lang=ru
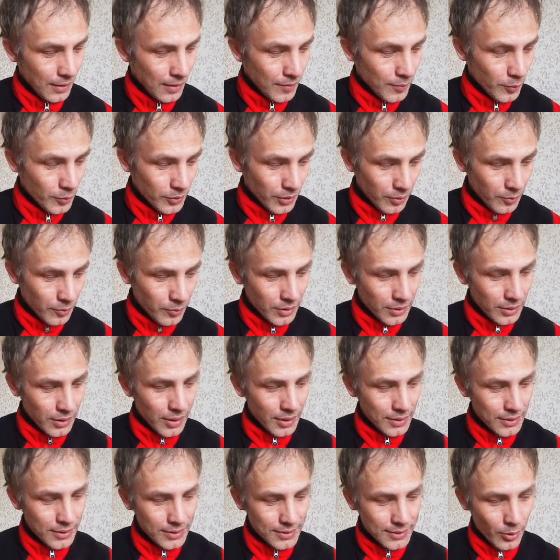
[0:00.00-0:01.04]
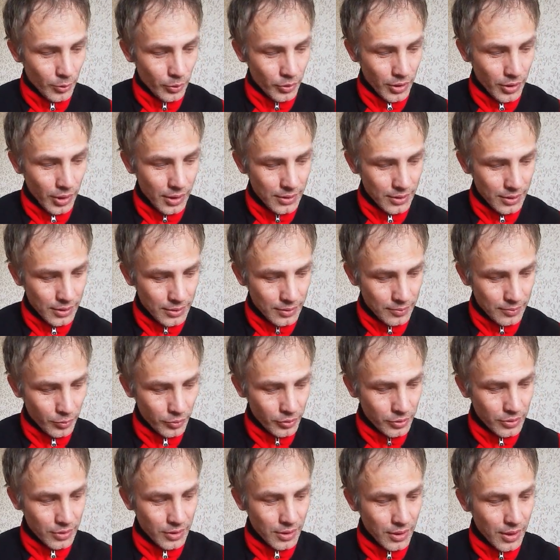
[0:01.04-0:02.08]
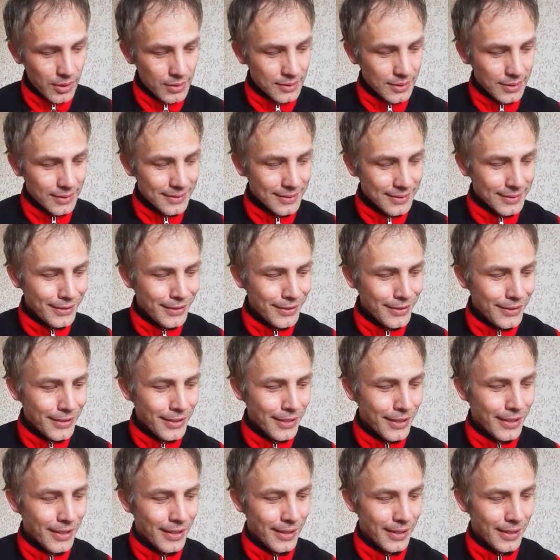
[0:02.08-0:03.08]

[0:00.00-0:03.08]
Вот, так вот, эта нацистская Украина будет играть за стыки